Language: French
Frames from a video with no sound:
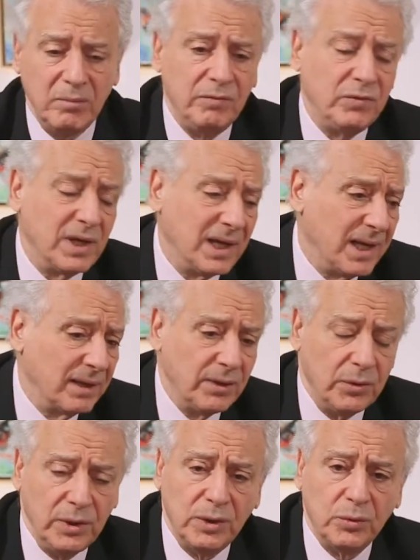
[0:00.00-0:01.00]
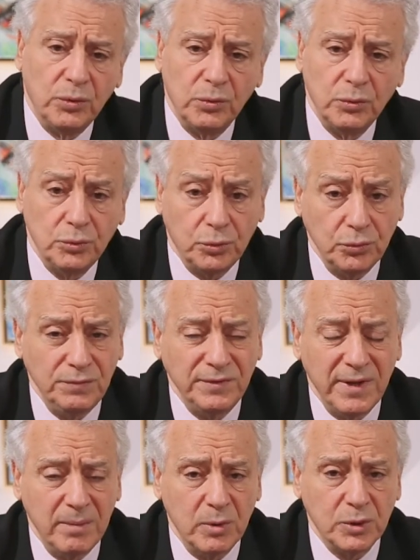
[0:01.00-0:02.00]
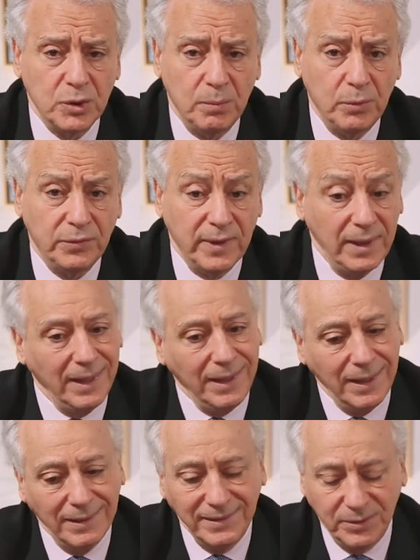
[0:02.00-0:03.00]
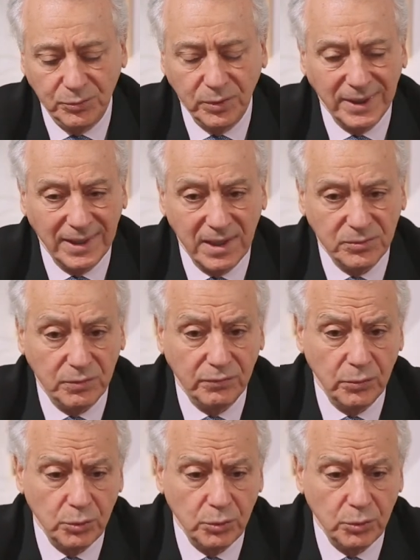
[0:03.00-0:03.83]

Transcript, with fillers: mais vous allez garder un litre d'eau, surtout si vous avez mangé un peu salé, et là c'est une catastrophe.